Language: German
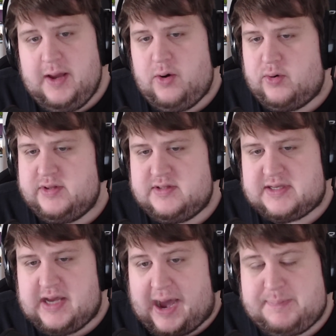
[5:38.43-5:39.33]
und
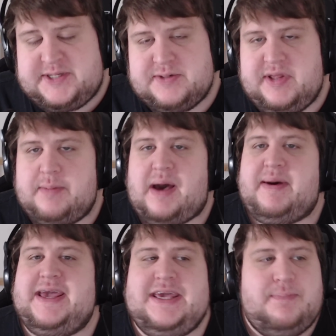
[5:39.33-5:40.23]
äh, abzunehmen,
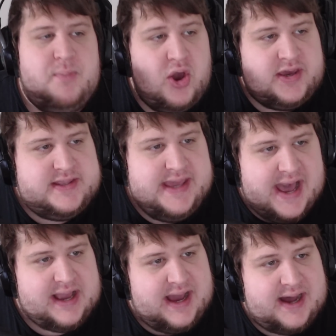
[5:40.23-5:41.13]
aber ich möchte
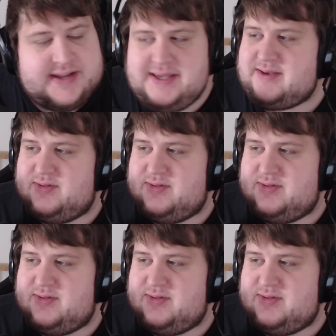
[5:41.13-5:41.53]
ja gar nicht,